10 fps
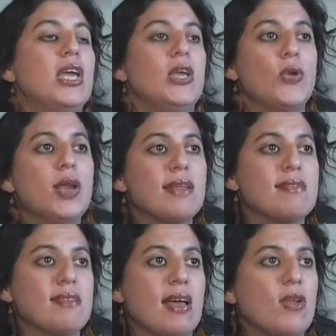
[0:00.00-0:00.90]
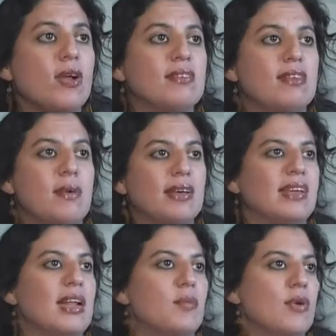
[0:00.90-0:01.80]
Y no es necesario que se
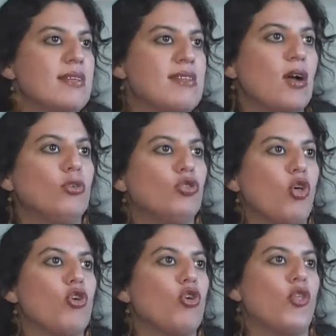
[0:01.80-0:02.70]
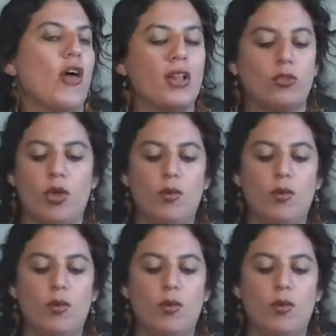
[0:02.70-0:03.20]
vaya a la policía con todos los datos,